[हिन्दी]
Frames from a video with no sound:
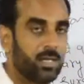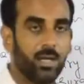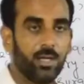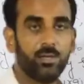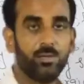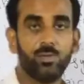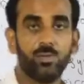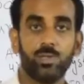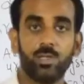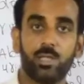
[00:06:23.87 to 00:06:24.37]

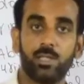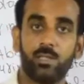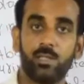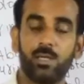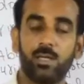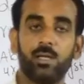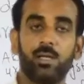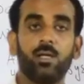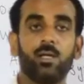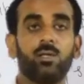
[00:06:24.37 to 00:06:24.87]
खारिज हो जाती
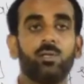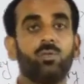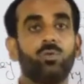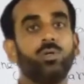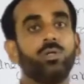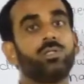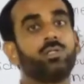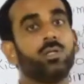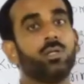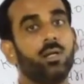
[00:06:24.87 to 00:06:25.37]
है तो
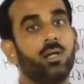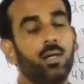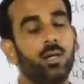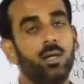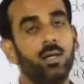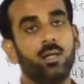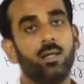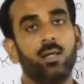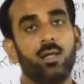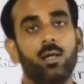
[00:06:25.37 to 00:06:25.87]
इस
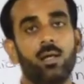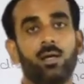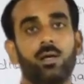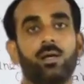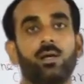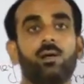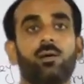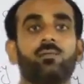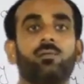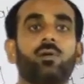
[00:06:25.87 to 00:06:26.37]

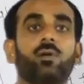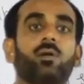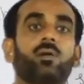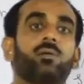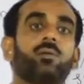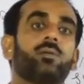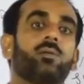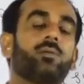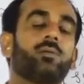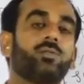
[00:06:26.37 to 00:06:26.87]
तरह
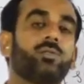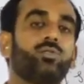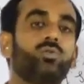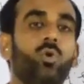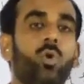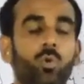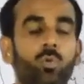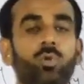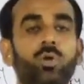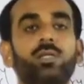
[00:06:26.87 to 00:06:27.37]

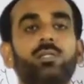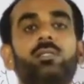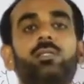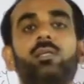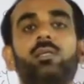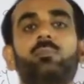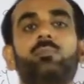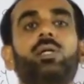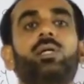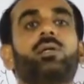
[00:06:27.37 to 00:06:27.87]
शुआओं के
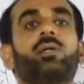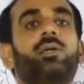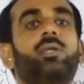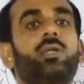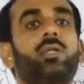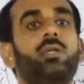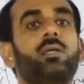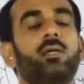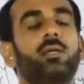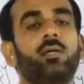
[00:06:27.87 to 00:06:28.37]
ज़रिए भी
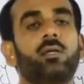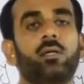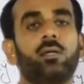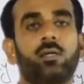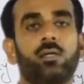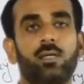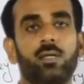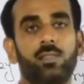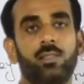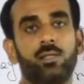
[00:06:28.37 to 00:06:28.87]
किडनी
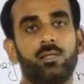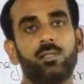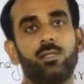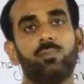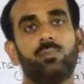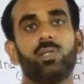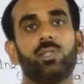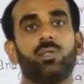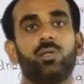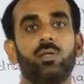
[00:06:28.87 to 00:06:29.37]
के अंदर से
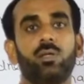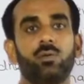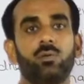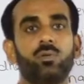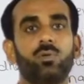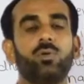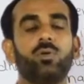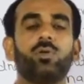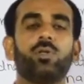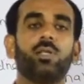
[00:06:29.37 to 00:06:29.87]
पथरी
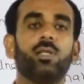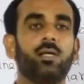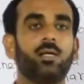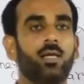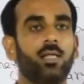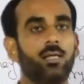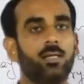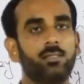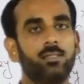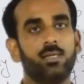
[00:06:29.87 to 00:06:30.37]
को
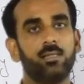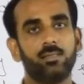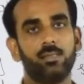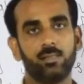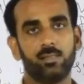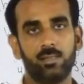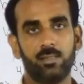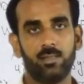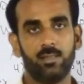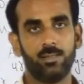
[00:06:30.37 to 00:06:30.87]
निकाला जा
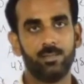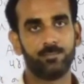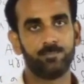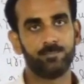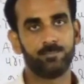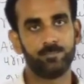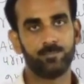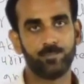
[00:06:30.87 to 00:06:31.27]
सकता है